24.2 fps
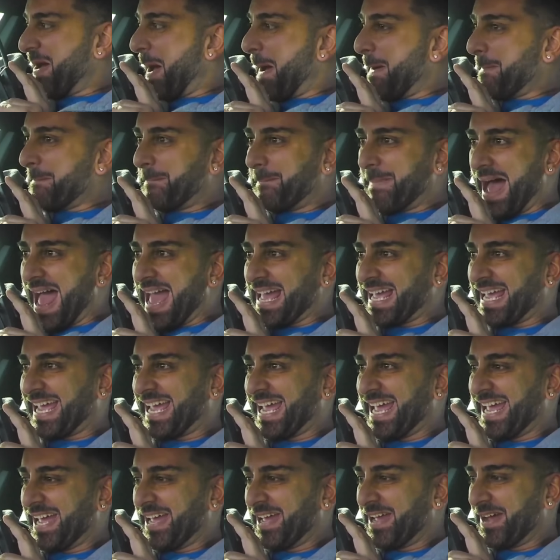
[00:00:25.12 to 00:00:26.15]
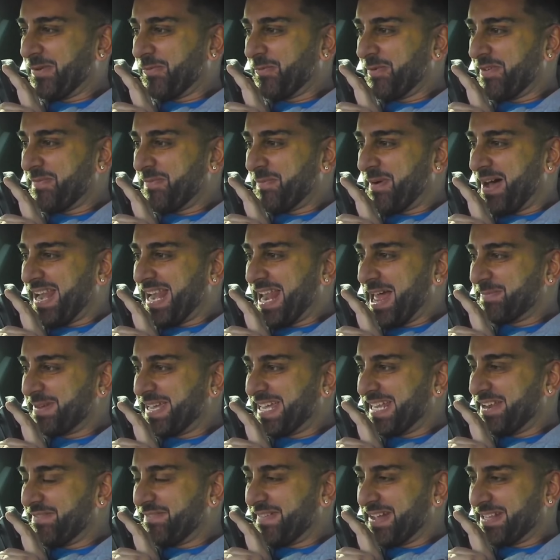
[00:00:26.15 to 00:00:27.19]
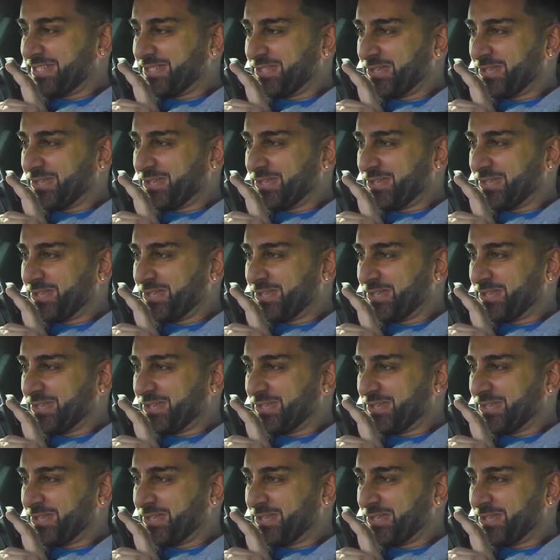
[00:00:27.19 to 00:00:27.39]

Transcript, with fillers: Estoy de vuelta con mi Lamborghini Aventador